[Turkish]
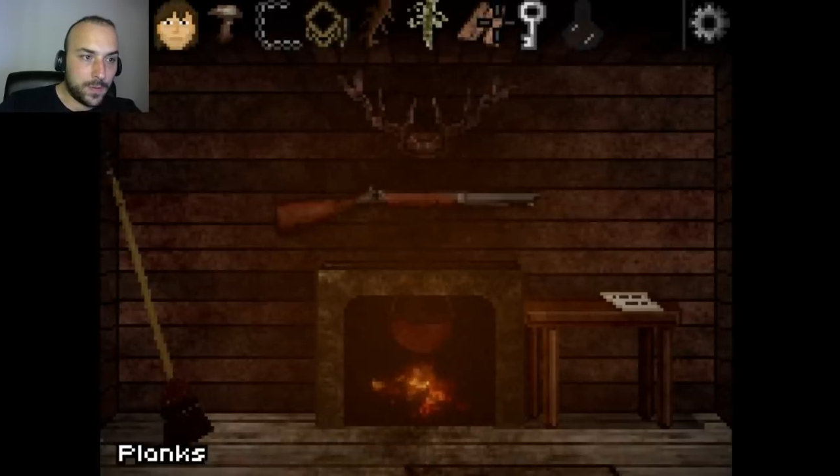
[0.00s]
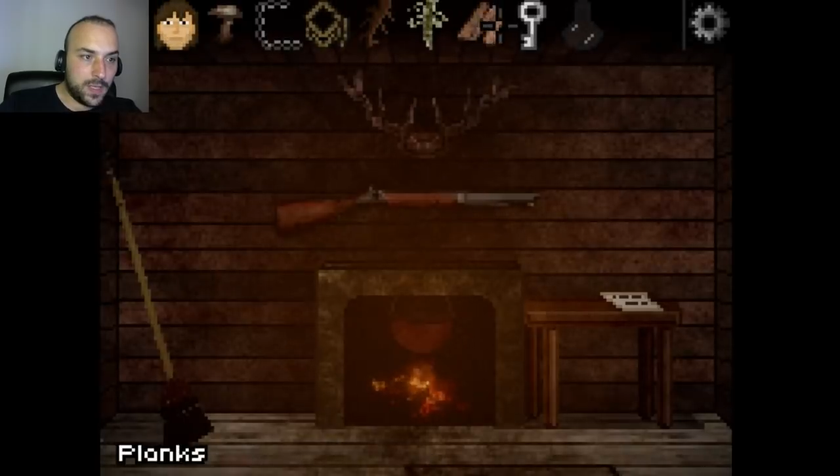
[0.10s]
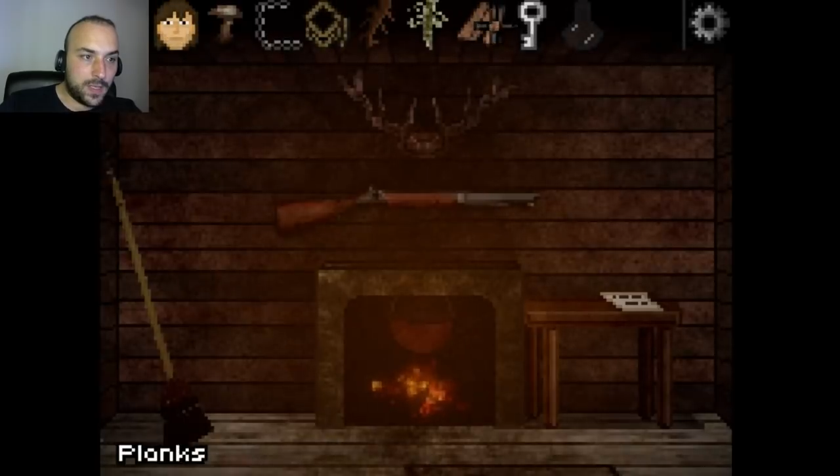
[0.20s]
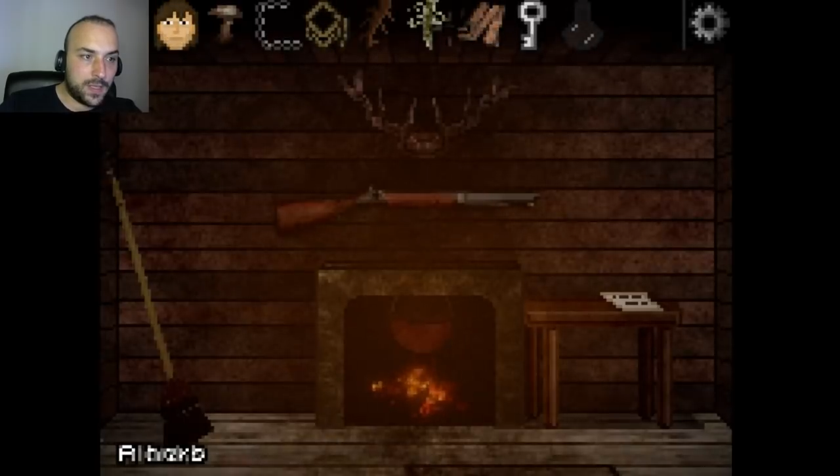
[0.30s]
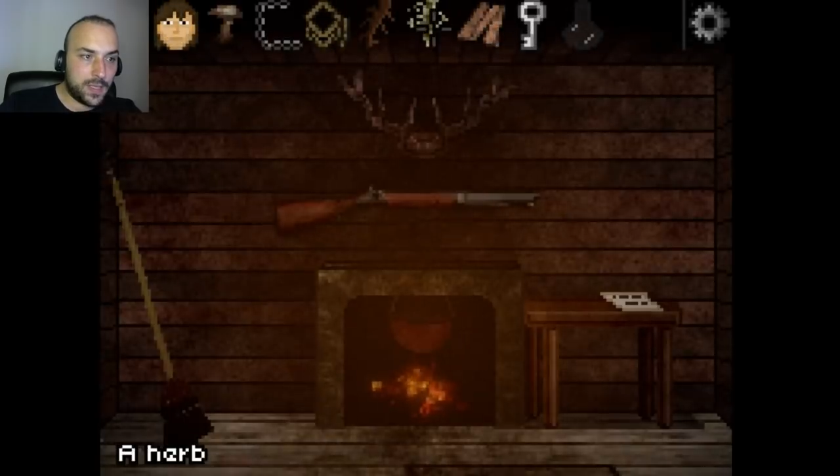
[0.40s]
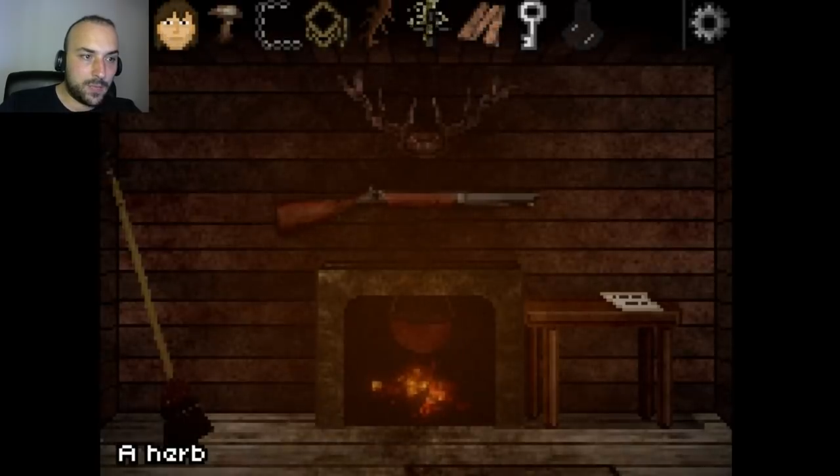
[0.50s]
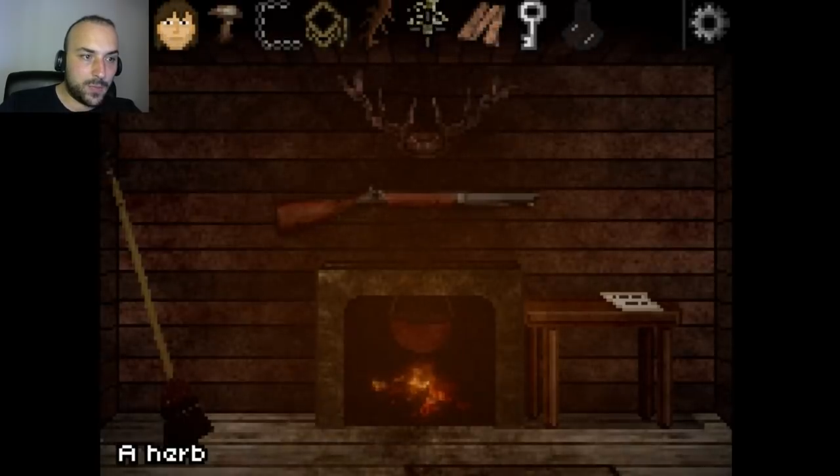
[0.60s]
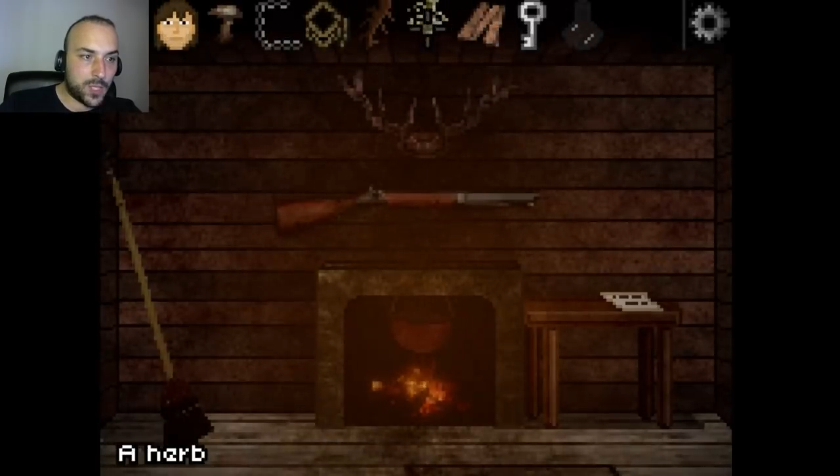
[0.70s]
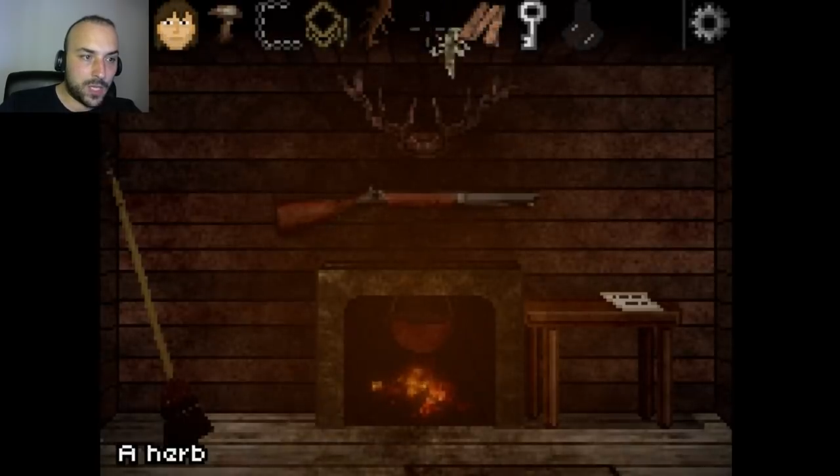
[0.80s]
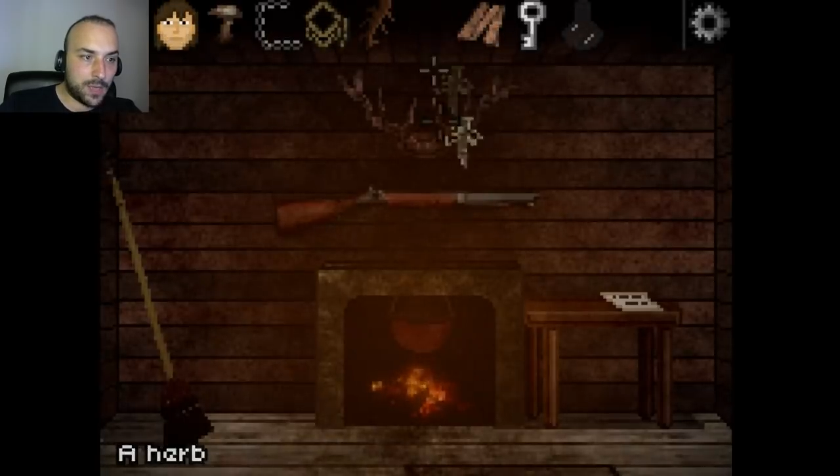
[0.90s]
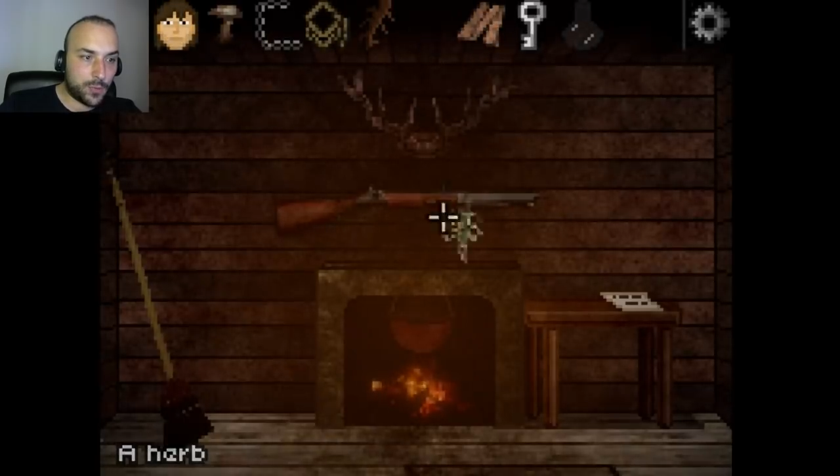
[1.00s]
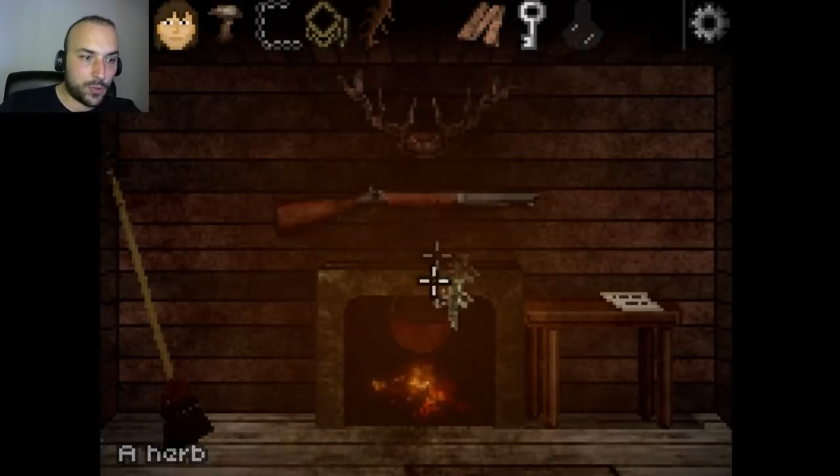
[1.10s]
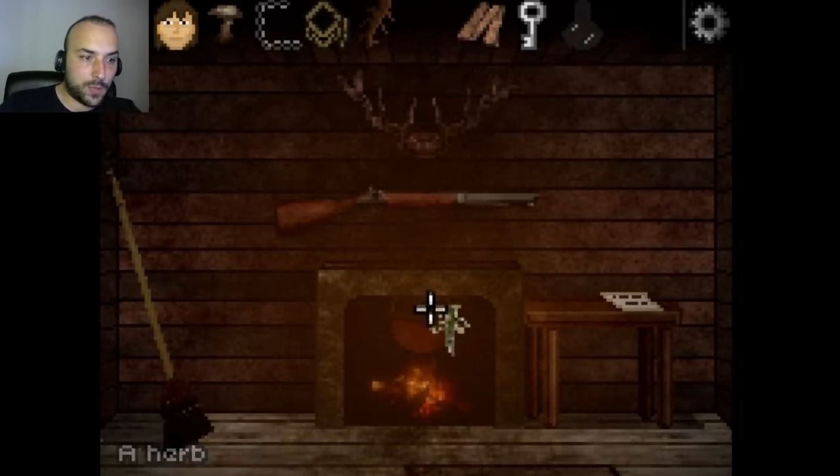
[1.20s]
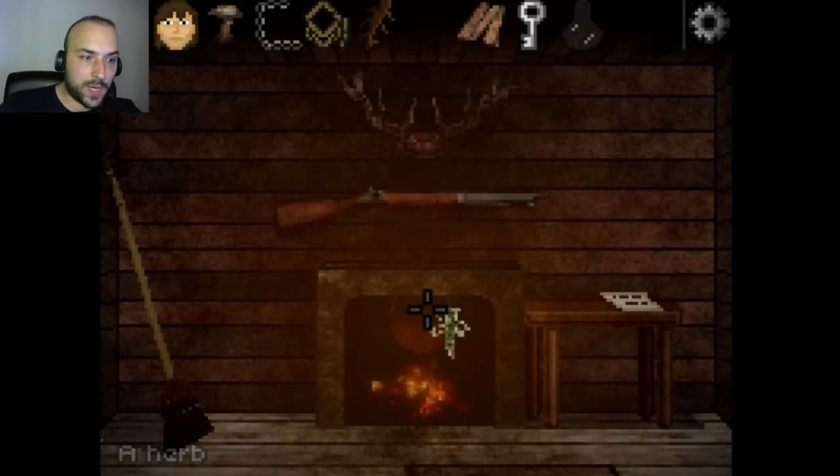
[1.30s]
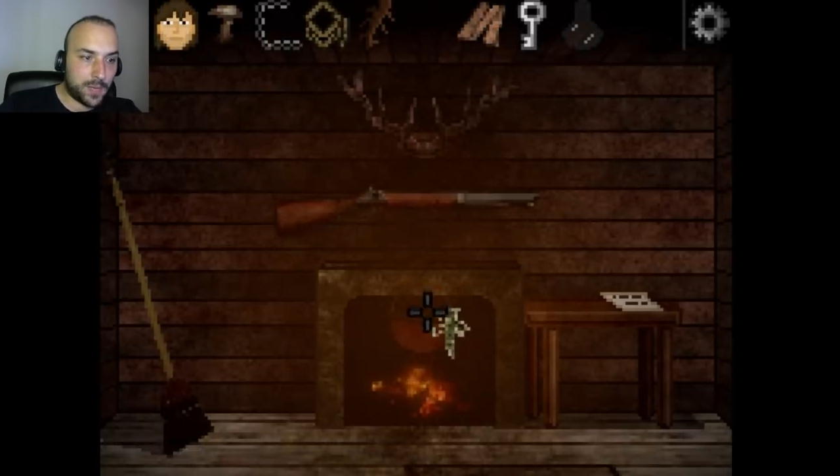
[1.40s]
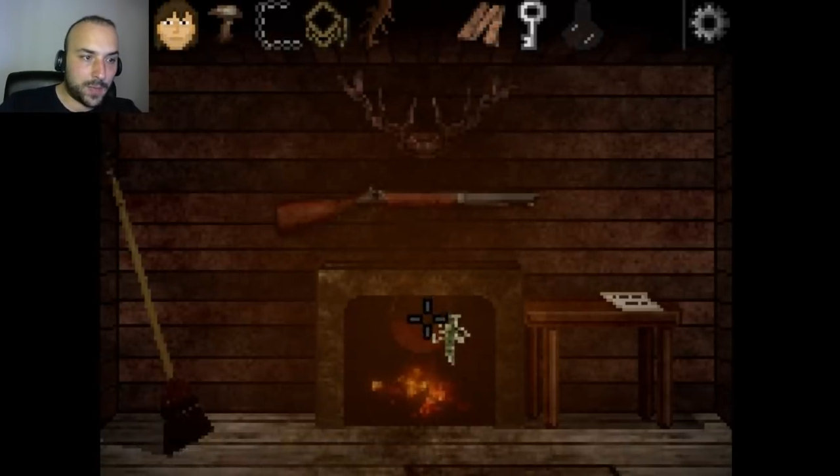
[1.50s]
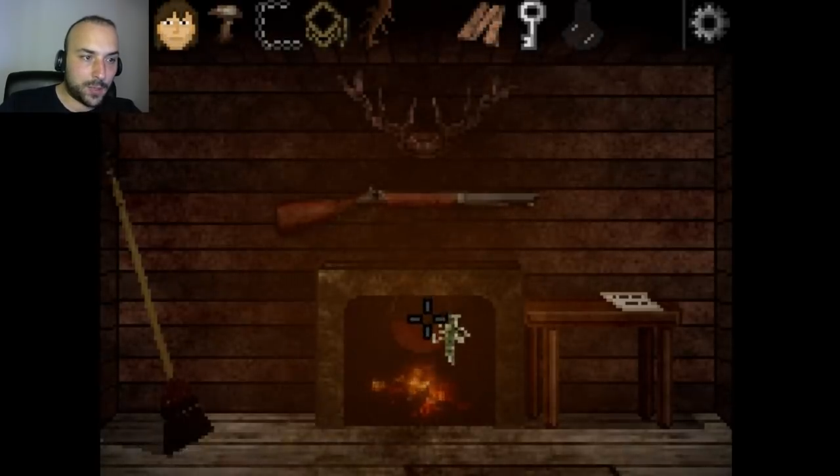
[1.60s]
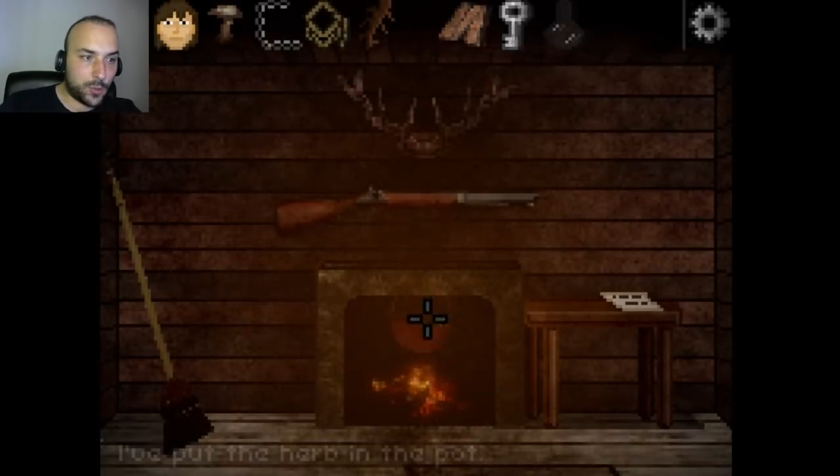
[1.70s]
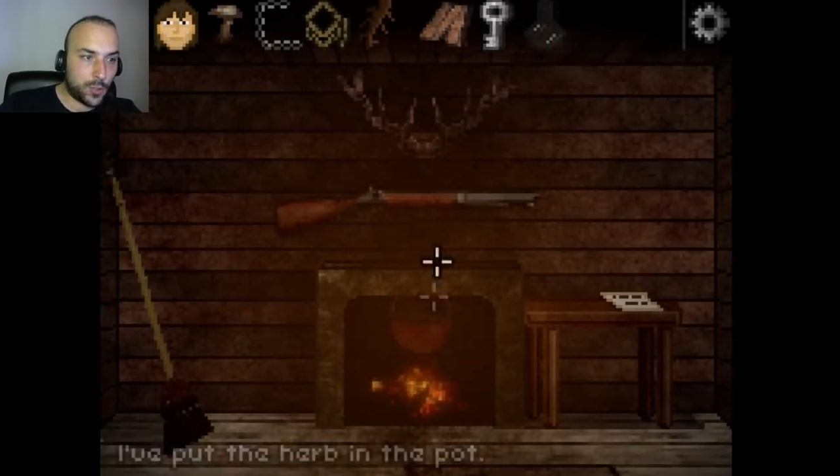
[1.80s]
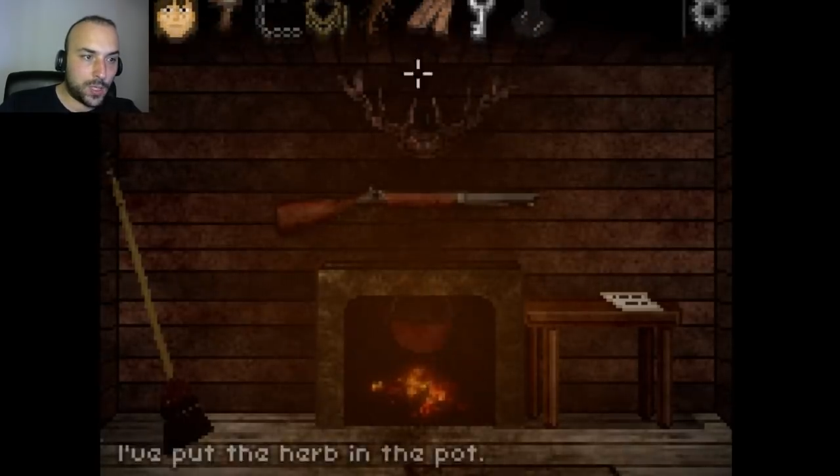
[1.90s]
İksir gibi bir şey yapıyorum galiba.
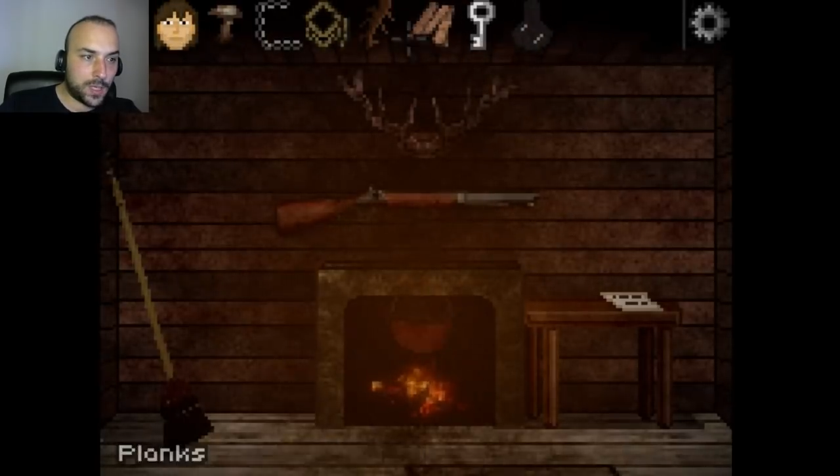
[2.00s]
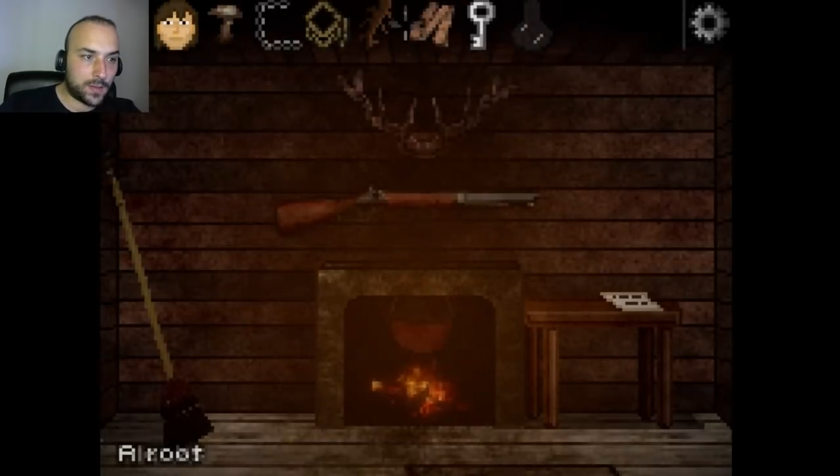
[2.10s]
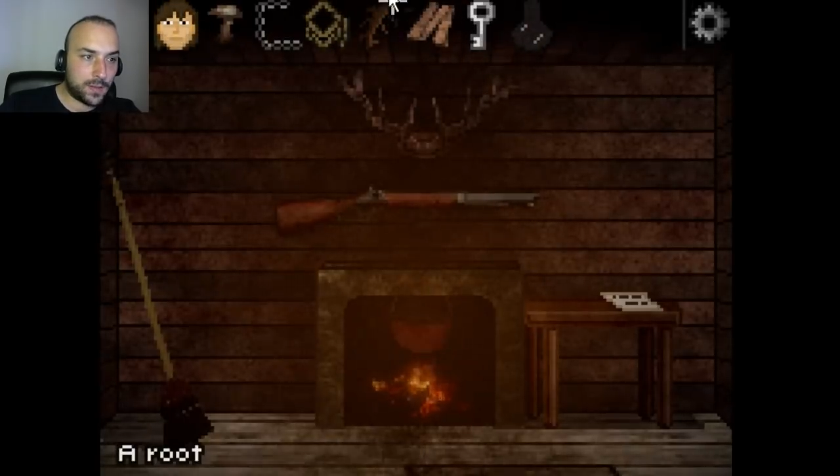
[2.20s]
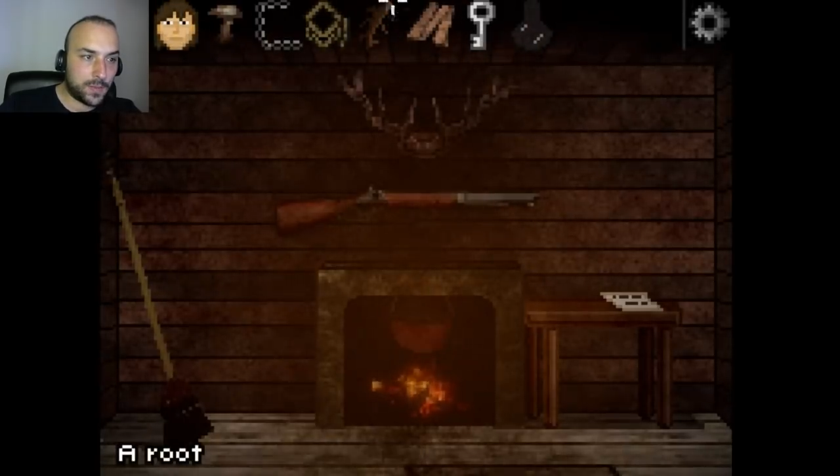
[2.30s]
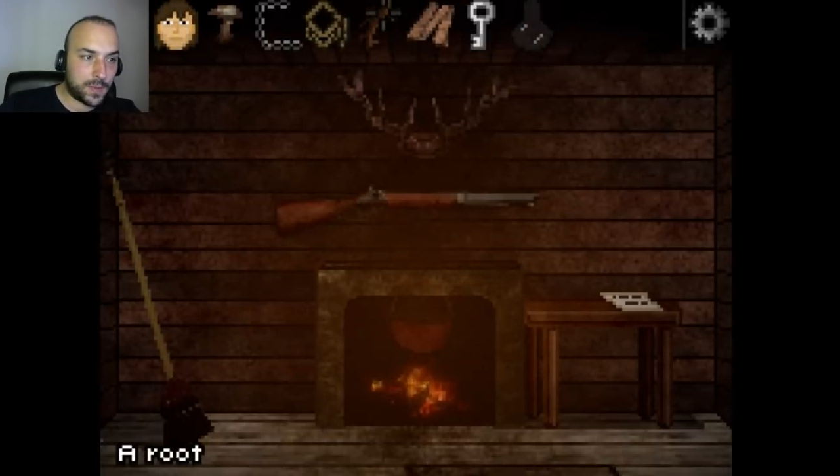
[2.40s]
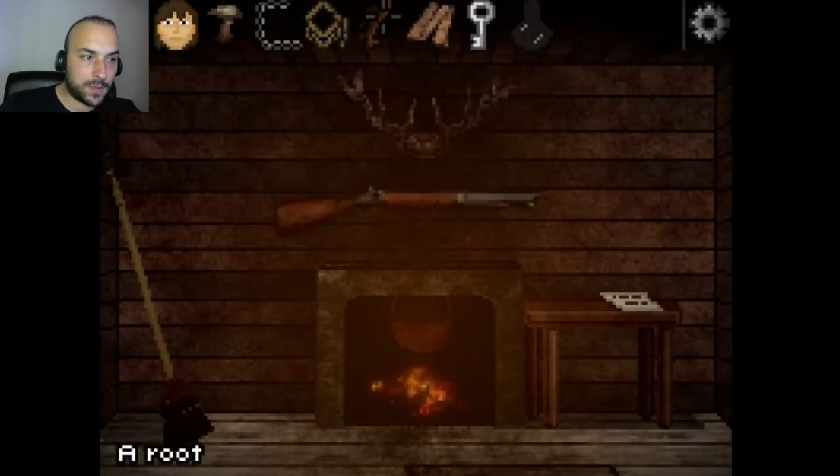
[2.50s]
Köke attım.